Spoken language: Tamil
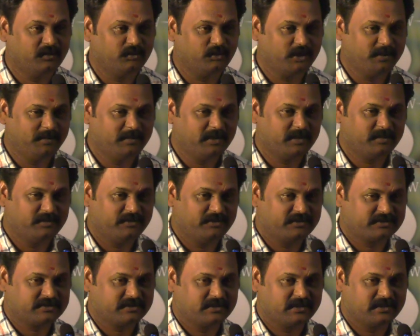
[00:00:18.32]
ஒலிம்பியா
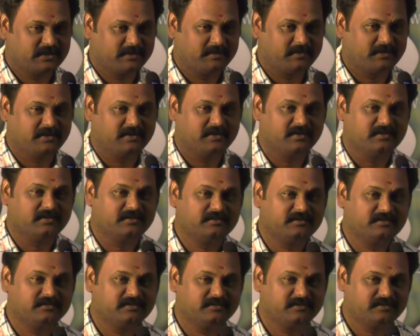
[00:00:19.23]
மூவிஸ் நம்ம
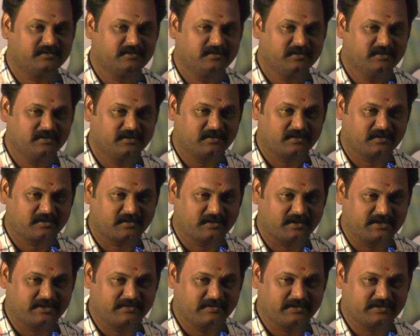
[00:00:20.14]

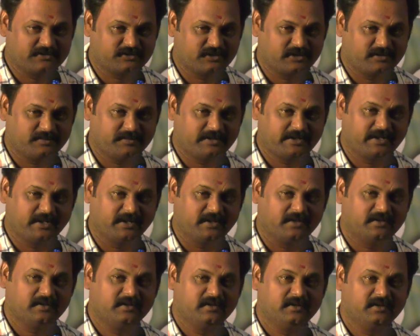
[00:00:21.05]
ராஜவேல் சொன்ன மாதிரி
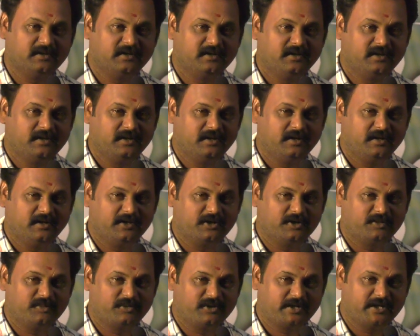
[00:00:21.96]

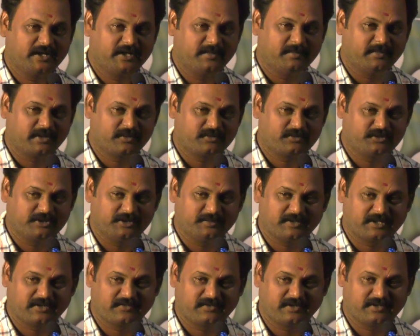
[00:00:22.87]
இதுக்கு முன்னாடி மனங்கொத்தி
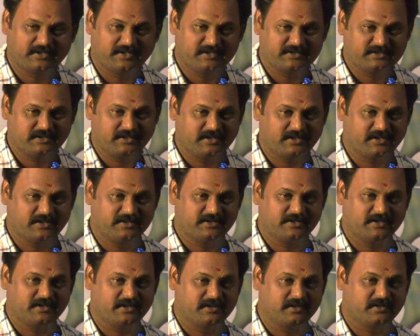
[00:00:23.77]
பறவை தேசிங்க
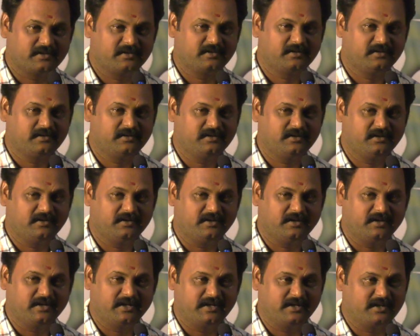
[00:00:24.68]
ராஜா
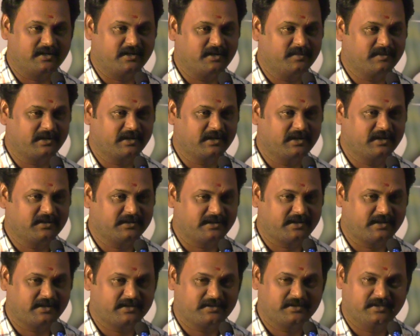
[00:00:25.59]
ஆகிய இரண்டு படங்கள்
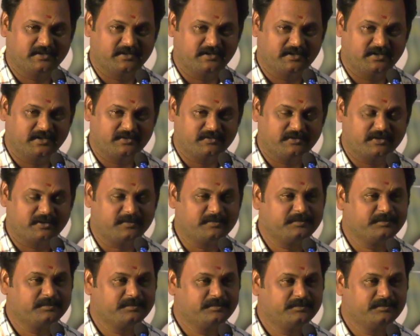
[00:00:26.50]
தயாரித்த இந்த நிறுவனம்